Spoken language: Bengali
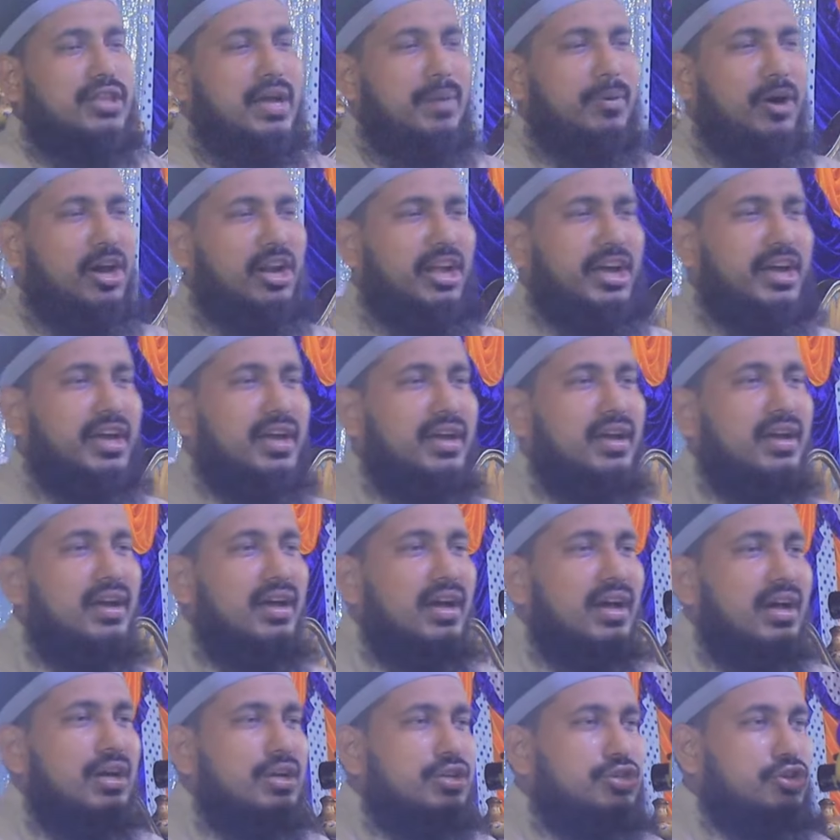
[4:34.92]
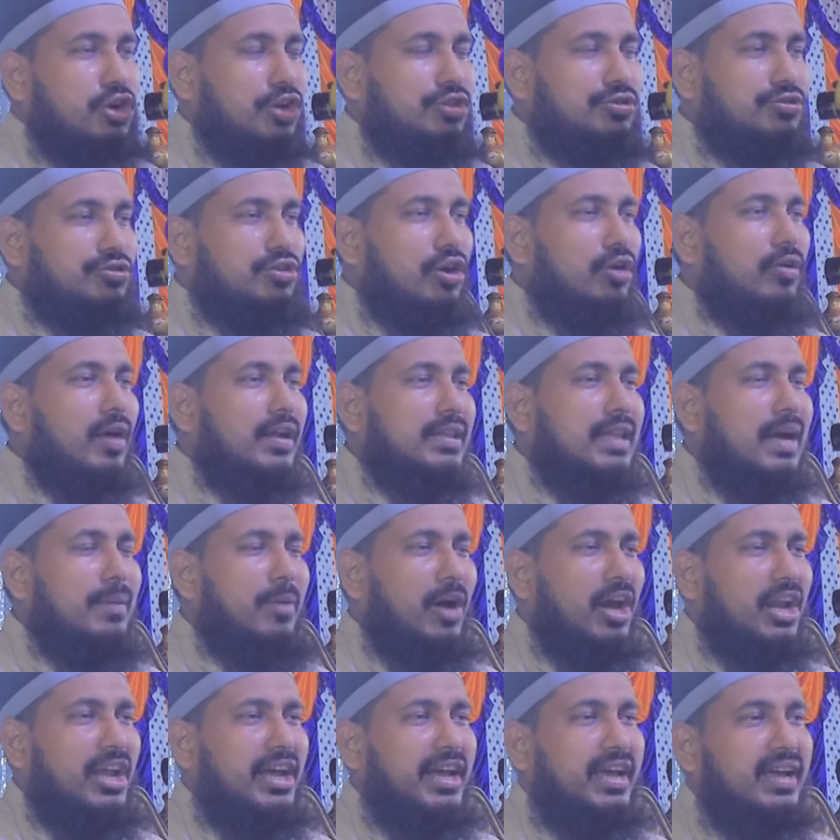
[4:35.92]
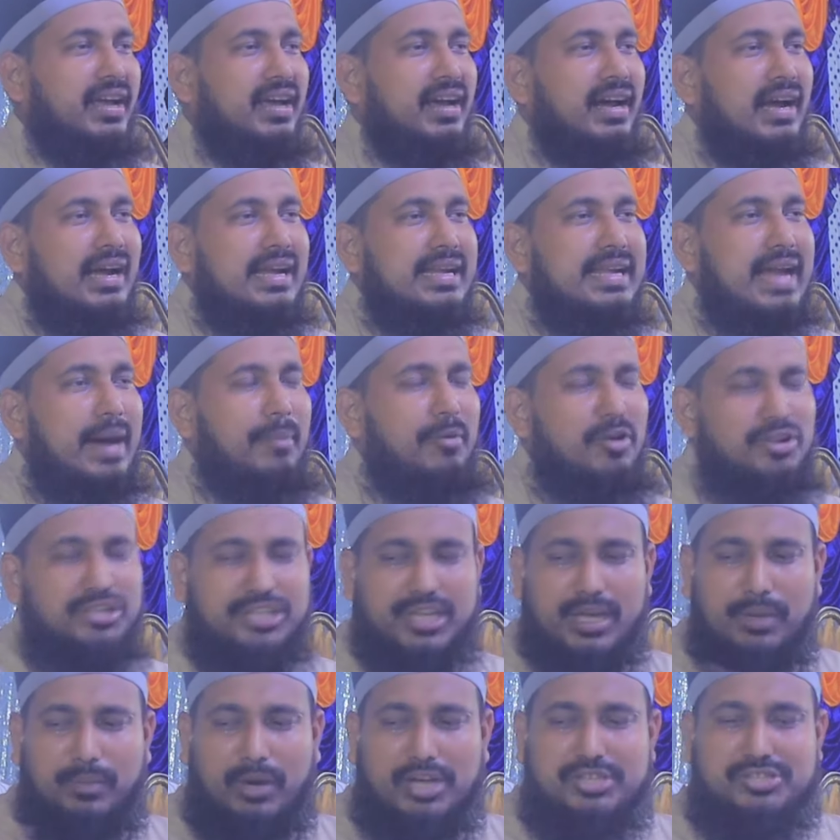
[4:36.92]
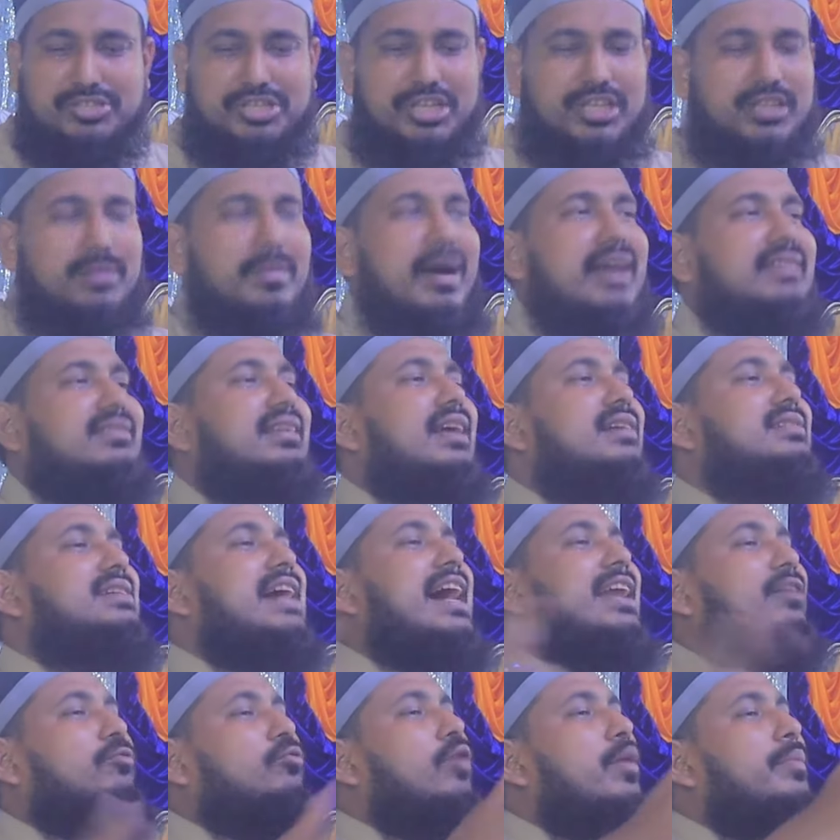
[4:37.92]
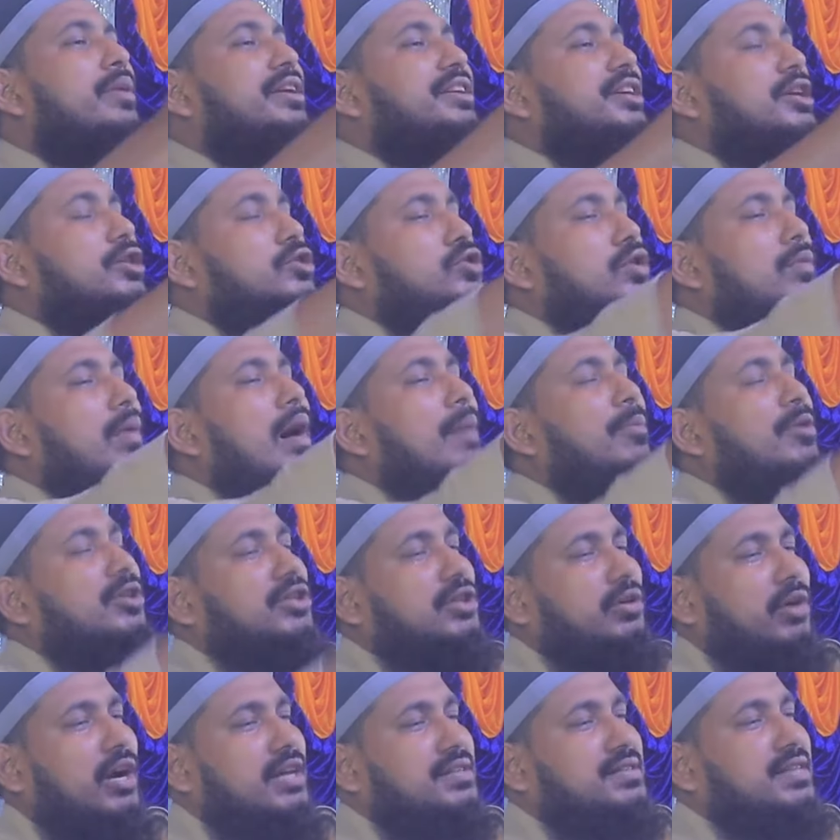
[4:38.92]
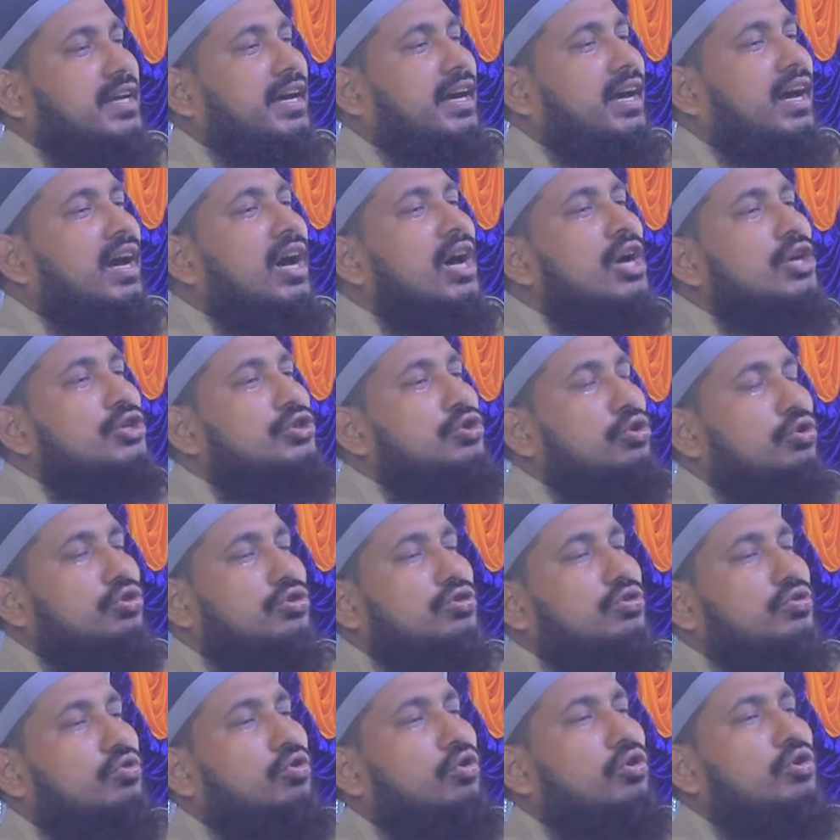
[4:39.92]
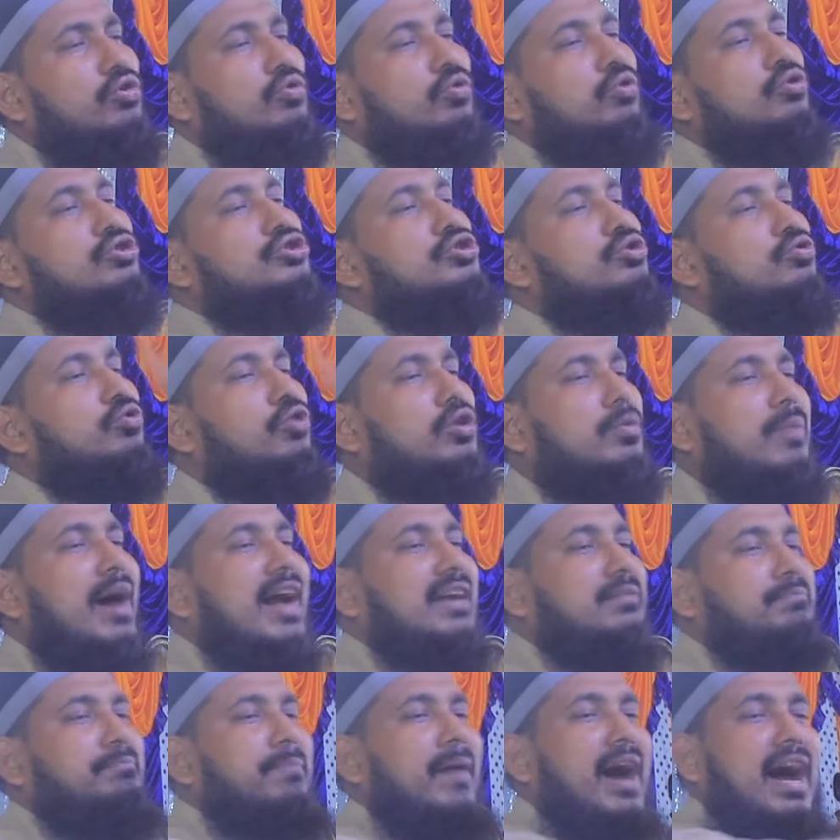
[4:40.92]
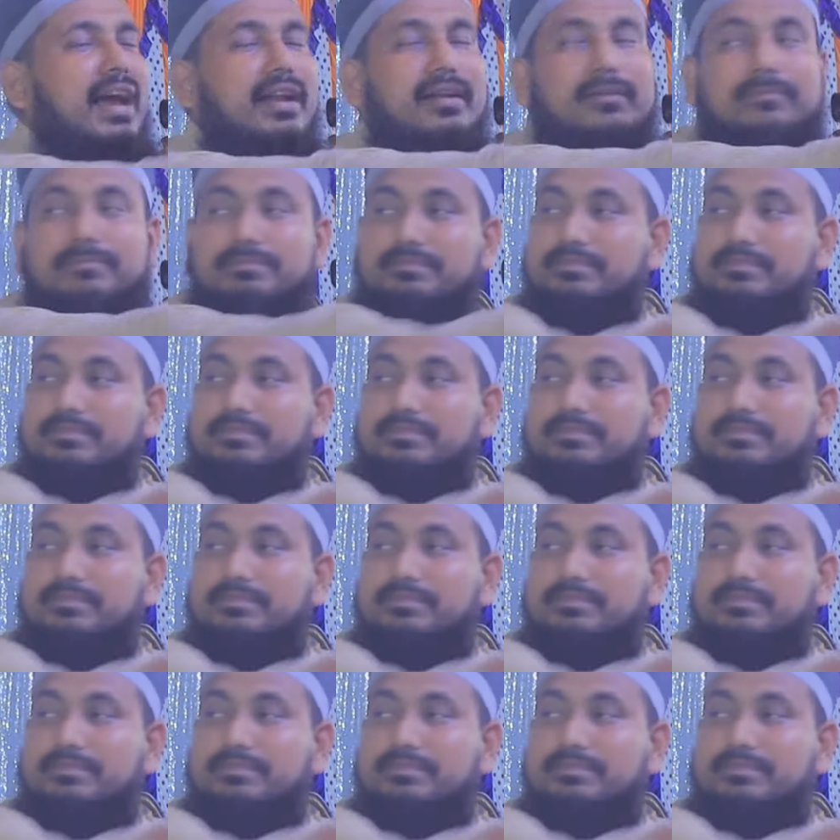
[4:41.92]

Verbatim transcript: কথা বলে সত্য কথা বলে এমনকি মসজিদ মাদ্রাসার কমিটির সভাপতি হয়েছে সুৎখুর ঘুষখুর বাটপার